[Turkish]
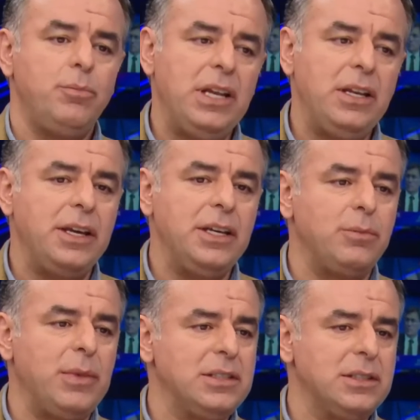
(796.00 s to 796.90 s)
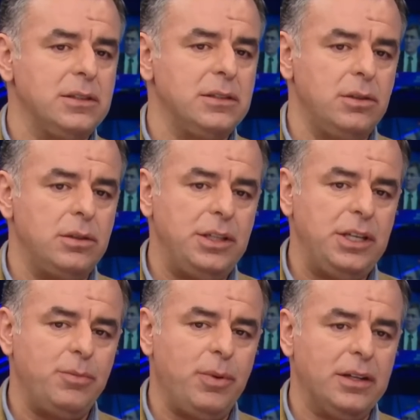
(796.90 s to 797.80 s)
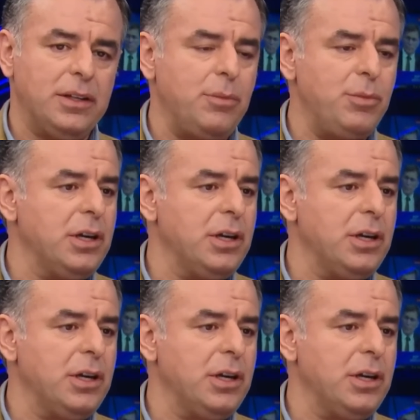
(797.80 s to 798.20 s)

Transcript: Bilge Yılmaz İyi Parti'de bir